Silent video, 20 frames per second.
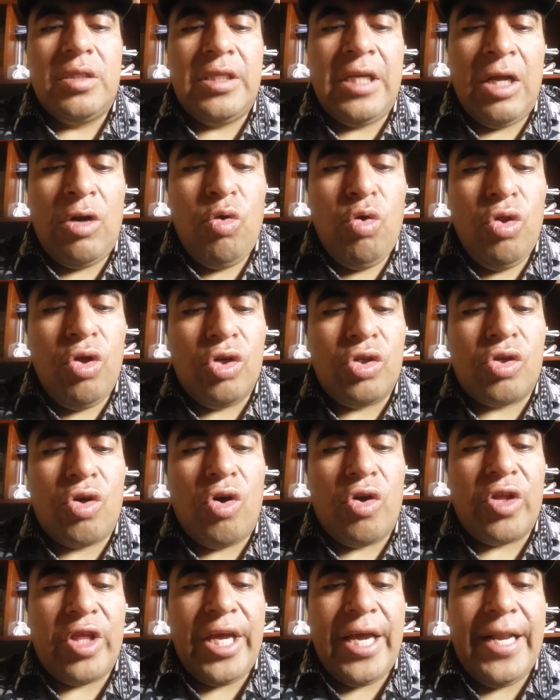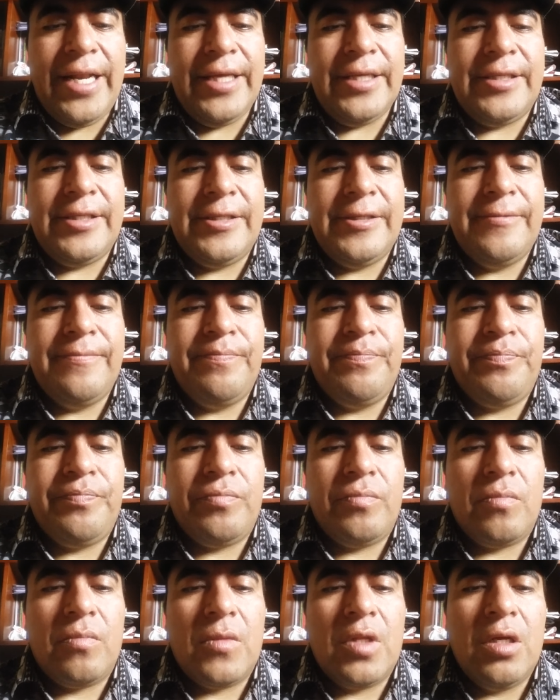Saludos cordiales.
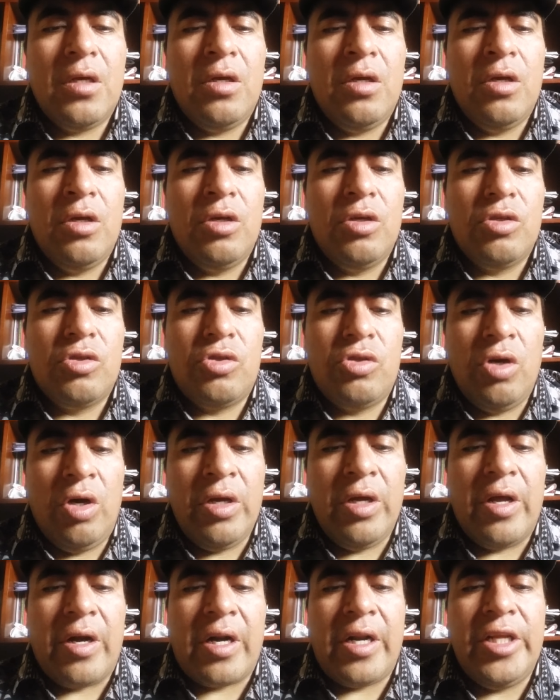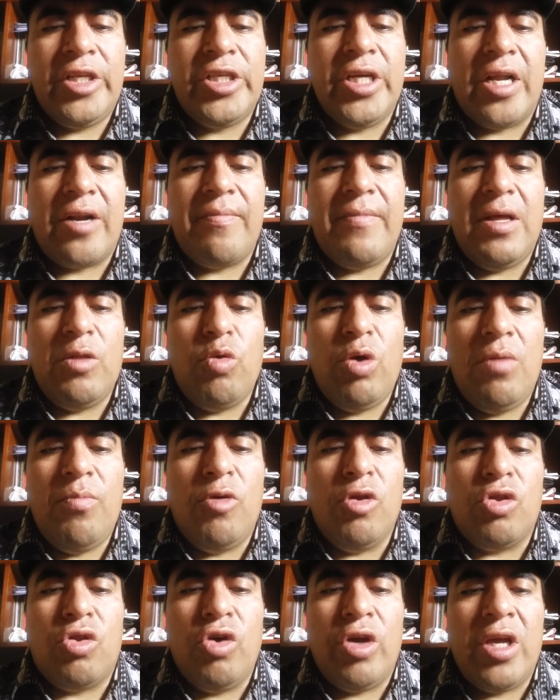Soy Richard Manuel
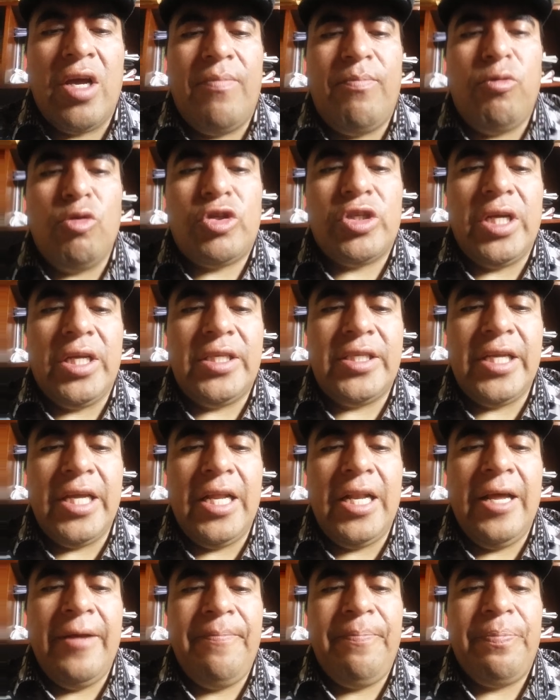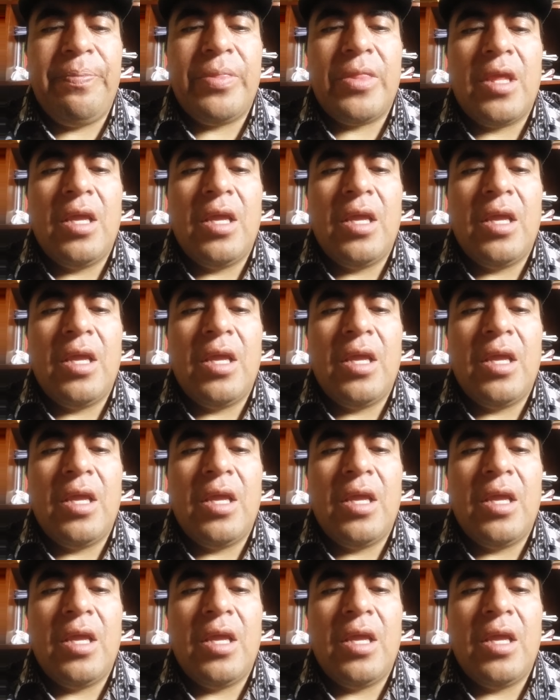Montoya Puchaisela,